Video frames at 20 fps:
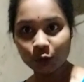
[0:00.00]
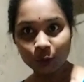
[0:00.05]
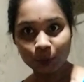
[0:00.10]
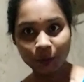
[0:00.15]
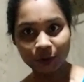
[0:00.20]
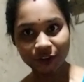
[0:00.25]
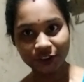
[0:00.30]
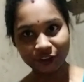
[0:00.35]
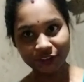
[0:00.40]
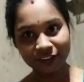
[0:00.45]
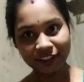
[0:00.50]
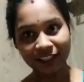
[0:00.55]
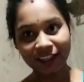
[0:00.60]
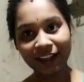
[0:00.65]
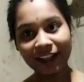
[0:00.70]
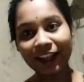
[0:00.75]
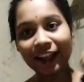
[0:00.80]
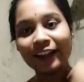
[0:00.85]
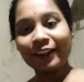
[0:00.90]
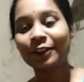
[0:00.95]
শুভ সন্ধ্যা
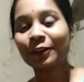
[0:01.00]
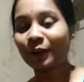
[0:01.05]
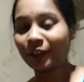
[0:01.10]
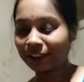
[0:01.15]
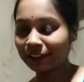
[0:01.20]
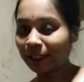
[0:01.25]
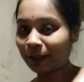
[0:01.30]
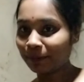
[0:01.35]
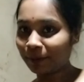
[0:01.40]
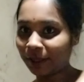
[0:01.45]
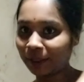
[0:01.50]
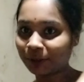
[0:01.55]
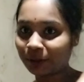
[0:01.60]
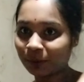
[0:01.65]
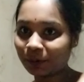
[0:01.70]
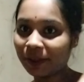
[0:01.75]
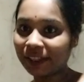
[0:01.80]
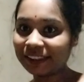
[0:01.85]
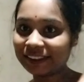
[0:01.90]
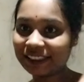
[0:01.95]
অ্যান্ড ওয়েলকাম ব্যাক
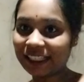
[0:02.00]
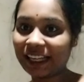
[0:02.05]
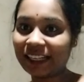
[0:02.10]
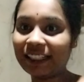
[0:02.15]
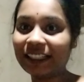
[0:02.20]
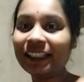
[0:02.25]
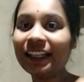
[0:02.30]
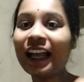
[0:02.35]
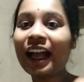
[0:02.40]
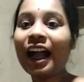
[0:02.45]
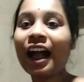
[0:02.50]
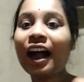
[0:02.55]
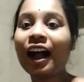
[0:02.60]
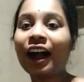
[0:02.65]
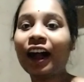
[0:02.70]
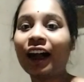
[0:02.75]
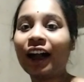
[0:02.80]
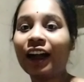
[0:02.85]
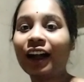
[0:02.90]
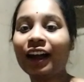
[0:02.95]
টু মাই চ্যানেল
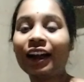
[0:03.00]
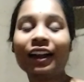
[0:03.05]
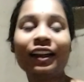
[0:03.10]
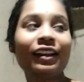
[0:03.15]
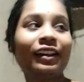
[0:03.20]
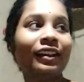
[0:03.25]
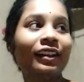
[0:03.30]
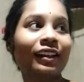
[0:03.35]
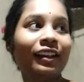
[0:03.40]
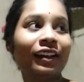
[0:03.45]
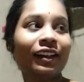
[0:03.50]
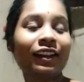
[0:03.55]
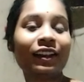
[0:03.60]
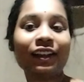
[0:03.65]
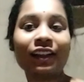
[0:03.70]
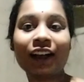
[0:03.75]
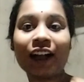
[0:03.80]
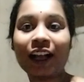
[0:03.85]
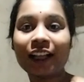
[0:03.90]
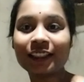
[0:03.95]
আর
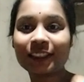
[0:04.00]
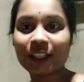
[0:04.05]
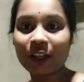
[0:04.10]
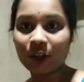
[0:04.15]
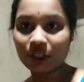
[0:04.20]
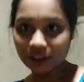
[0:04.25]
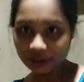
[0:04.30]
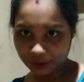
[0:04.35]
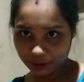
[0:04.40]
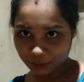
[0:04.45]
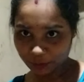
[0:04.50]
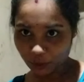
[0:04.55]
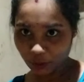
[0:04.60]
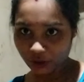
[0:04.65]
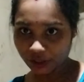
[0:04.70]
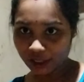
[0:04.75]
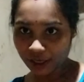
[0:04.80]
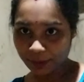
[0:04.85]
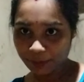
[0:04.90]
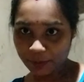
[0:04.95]
আজকে অনেকদিন
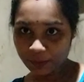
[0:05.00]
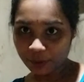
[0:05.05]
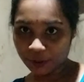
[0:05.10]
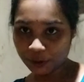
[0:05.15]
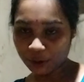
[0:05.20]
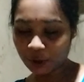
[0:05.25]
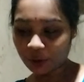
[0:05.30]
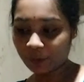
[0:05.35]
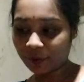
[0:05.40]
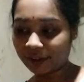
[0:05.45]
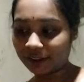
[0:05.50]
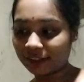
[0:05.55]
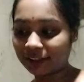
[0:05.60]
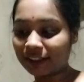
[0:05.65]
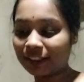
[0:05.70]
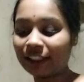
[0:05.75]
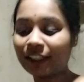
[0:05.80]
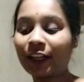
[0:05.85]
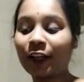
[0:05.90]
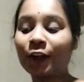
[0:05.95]
পরে আমি ভিডিও
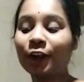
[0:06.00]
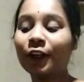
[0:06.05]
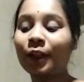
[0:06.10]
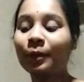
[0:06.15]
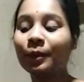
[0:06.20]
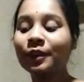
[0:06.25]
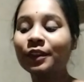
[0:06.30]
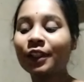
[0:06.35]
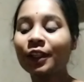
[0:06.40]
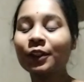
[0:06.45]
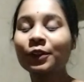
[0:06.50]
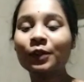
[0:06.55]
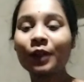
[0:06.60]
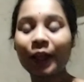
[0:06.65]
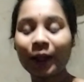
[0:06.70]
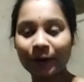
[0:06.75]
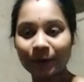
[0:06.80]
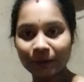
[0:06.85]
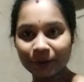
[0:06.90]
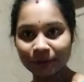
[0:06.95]
বানাচ্ছি কারণ আমি যেহেতু
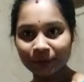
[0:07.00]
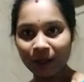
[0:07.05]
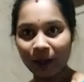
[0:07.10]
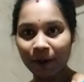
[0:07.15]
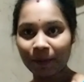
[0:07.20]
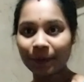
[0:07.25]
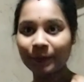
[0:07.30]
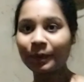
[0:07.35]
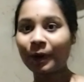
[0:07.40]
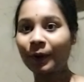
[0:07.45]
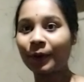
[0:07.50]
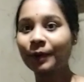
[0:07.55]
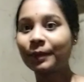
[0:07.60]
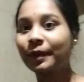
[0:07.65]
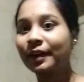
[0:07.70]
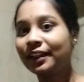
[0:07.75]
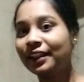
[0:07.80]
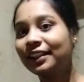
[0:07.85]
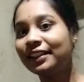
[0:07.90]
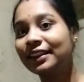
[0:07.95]
এখন আমার বাবার
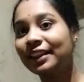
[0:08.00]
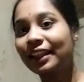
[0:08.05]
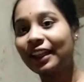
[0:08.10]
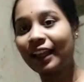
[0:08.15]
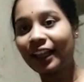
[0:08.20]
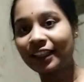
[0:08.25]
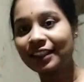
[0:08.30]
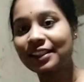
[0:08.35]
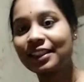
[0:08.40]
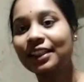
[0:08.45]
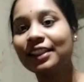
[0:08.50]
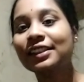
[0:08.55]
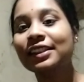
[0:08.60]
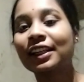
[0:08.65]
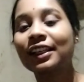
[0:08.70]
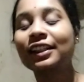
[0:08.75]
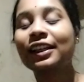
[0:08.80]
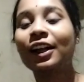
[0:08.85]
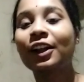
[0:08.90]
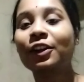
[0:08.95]
বাড়িতে আছি
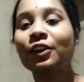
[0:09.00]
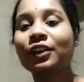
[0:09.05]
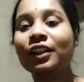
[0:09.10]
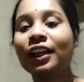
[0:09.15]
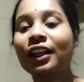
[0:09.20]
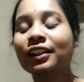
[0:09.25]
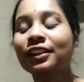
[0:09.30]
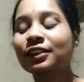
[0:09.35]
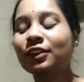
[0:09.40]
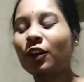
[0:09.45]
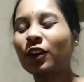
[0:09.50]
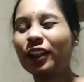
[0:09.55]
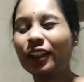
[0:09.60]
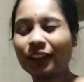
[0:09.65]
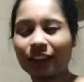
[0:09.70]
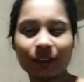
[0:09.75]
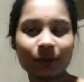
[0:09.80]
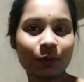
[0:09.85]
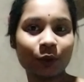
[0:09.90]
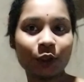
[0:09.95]
সেই কারণে আজ
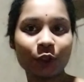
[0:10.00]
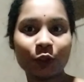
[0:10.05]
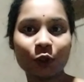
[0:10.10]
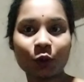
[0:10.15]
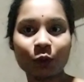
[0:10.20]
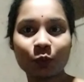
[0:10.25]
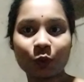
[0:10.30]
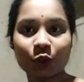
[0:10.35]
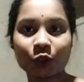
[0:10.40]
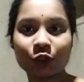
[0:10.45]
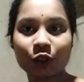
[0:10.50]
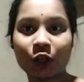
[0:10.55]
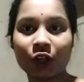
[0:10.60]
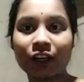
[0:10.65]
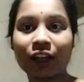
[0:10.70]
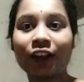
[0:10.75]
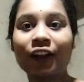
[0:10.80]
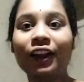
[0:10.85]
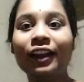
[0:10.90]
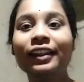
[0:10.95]
অনেকদিন ভিডিও পোস্ট
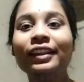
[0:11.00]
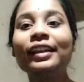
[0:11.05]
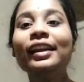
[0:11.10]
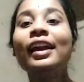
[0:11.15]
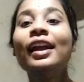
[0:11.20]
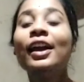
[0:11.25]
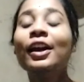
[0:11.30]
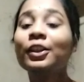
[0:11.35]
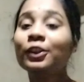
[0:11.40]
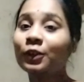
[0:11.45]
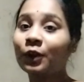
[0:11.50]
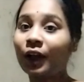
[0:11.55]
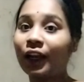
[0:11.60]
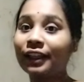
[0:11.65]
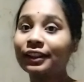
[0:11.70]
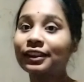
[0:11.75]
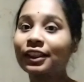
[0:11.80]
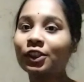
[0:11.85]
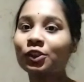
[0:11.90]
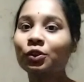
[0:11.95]
করা হয়নি তো
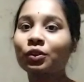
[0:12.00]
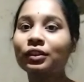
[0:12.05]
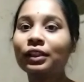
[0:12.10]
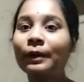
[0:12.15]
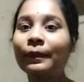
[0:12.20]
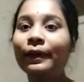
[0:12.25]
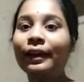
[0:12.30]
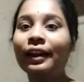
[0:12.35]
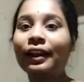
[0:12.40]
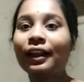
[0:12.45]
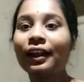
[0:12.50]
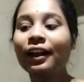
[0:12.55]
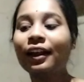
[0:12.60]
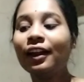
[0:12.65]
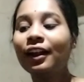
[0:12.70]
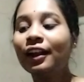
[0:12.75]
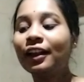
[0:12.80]
আজকে সন্ধ্যাবেলা